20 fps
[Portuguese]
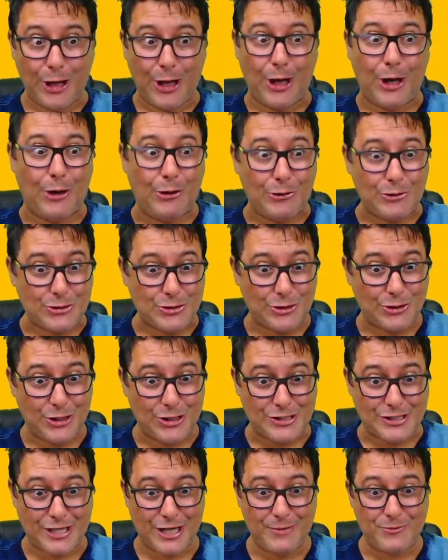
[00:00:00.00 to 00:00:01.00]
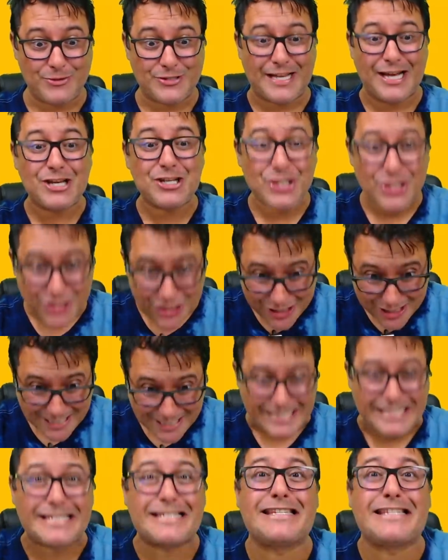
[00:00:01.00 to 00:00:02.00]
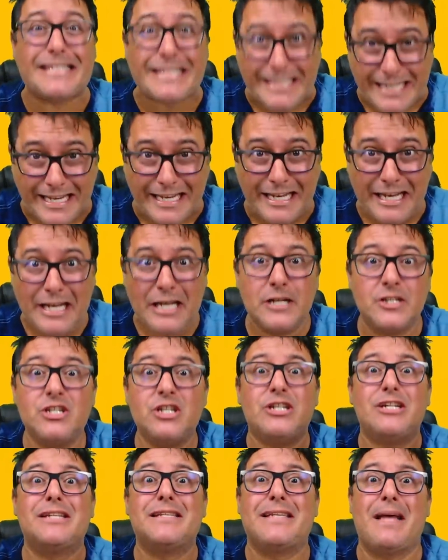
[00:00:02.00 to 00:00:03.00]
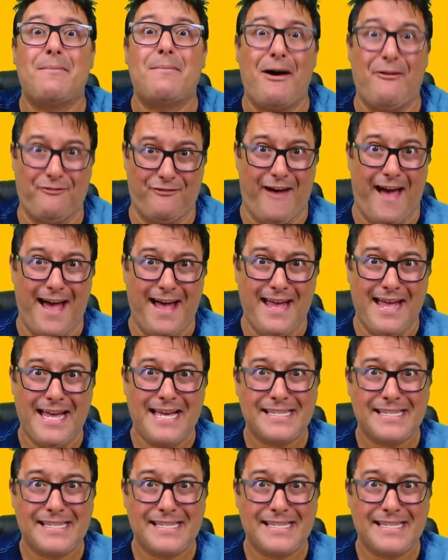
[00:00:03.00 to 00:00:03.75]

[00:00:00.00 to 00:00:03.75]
onde nós temos a chance de desabafar.